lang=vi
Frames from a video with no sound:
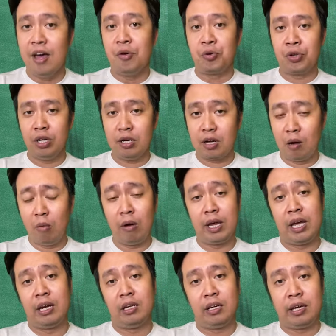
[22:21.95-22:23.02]
những cống
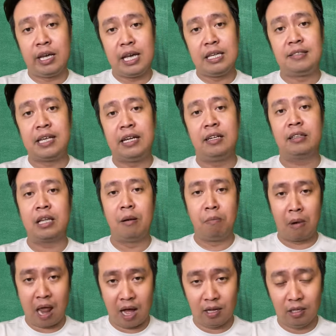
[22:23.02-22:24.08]
hiến hy sinh thầm
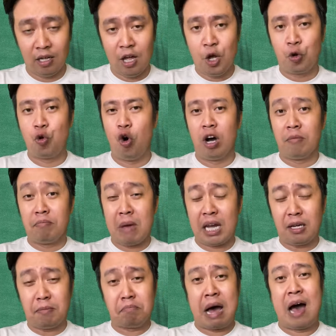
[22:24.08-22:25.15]
lặng của biết
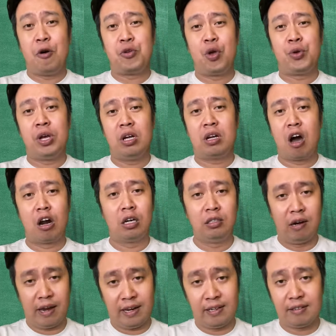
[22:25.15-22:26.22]
bao nhiêu những con
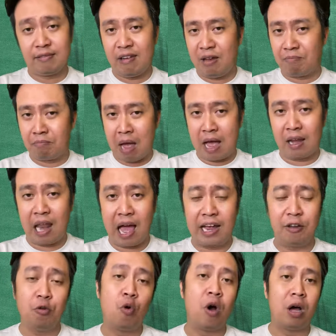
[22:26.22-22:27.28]
người để mang lại
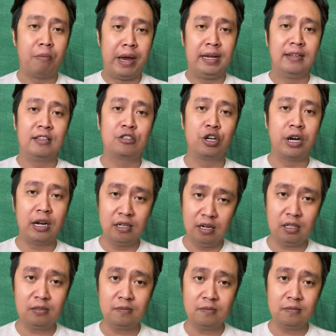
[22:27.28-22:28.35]
hòa bình cho đất
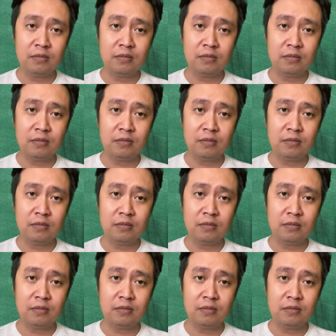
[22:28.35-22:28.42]
nước.